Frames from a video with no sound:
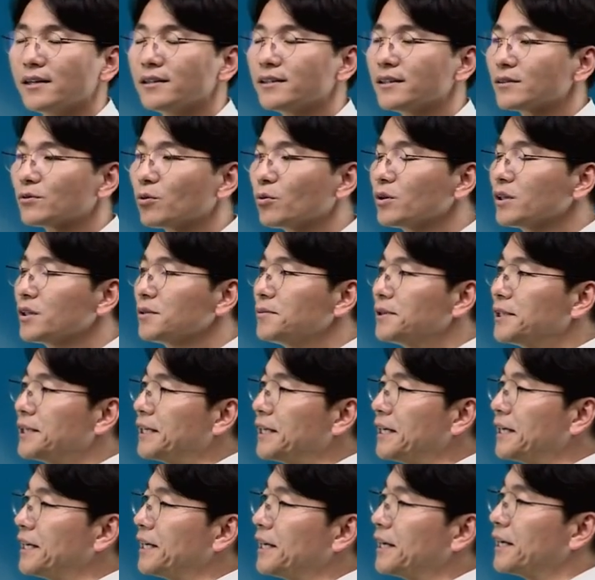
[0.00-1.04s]
이제
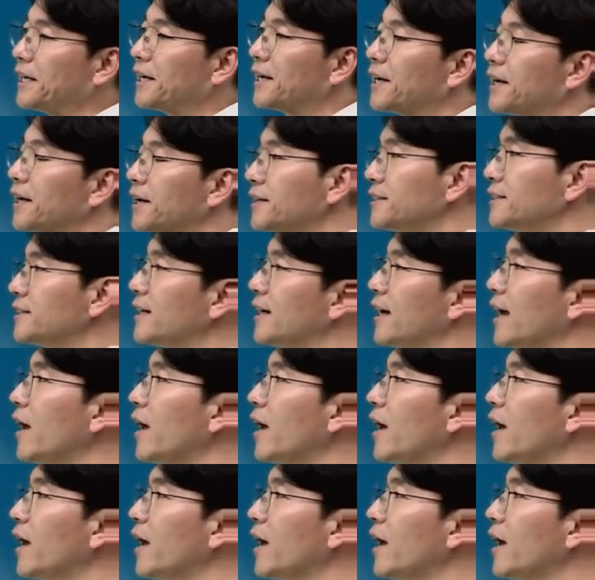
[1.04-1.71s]
송금을 어 이제